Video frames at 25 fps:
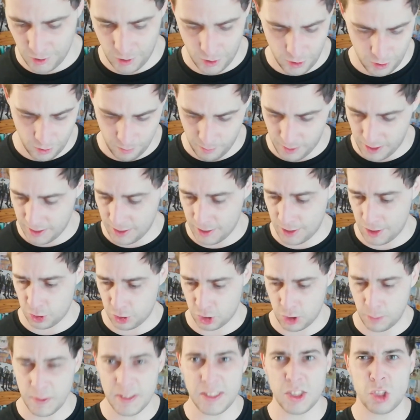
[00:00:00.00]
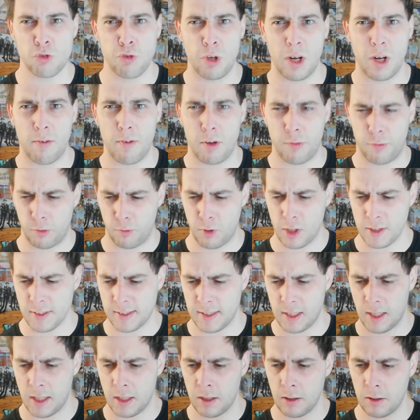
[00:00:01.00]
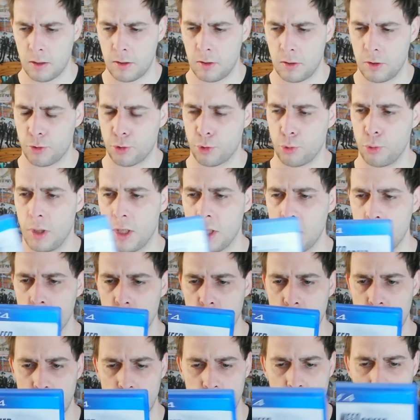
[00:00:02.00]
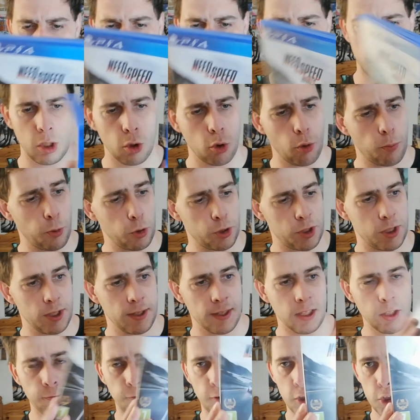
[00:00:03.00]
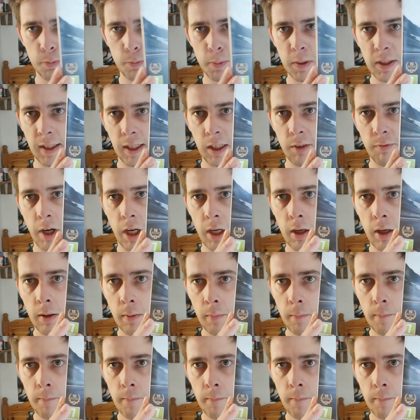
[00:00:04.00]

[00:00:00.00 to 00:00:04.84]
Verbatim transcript: je euh, ben, je sais pas si je vous l'avais fait voir, c'est là, euh, celui-là, j'ai acheté le petit Net for Speed Rival.